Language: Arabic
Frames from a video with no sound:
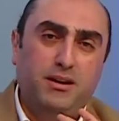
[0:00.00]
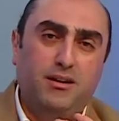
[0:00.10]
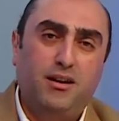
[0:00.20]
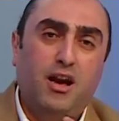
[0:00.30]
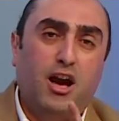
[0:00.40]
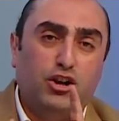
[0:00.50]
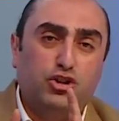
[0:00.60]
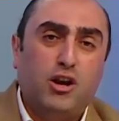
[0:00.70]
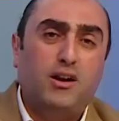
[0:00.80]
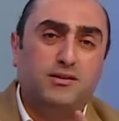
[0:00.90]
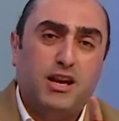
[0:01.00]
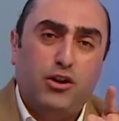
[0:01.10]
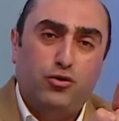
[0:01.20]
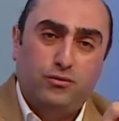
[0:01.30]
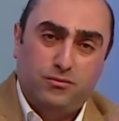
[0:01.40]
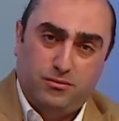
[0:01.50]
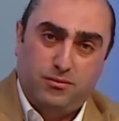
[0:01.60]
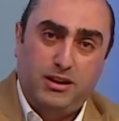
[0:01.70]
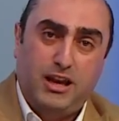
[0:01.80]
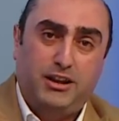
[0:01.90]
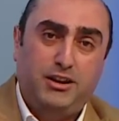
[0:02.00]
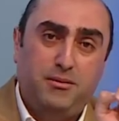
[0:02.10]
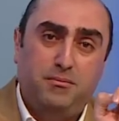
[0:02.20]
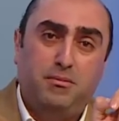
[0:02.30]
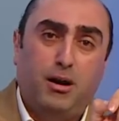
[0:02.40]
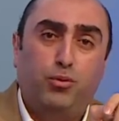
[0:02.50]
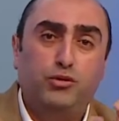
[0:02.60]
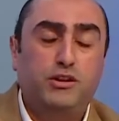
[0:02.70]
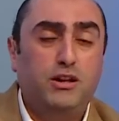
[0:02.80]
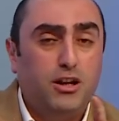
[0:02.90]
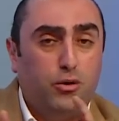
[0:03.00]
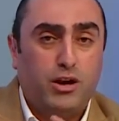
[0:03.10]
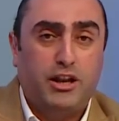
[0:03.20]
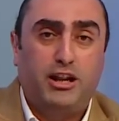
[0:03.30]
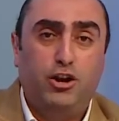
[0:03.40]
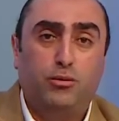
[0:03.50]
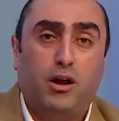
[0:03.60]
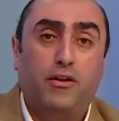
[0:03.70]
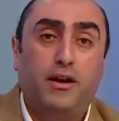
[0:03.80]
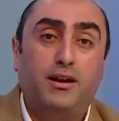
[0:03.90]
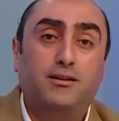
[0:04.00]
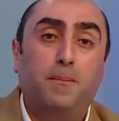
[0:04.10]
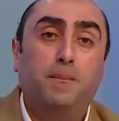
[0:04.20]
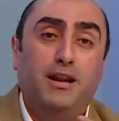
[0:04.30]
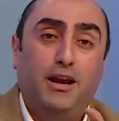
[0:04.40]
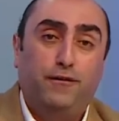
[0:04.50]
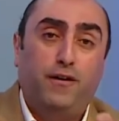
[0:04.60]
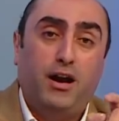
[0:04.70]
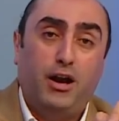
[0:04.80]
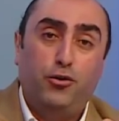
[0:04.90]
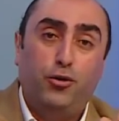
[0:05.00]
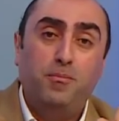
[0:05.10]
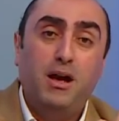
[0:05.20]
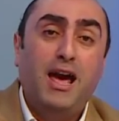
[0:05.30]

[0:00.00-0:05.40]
36% اشخاص كانوا يعني محبوسين او كان عليهم قضايا تم الاعفاء عنهم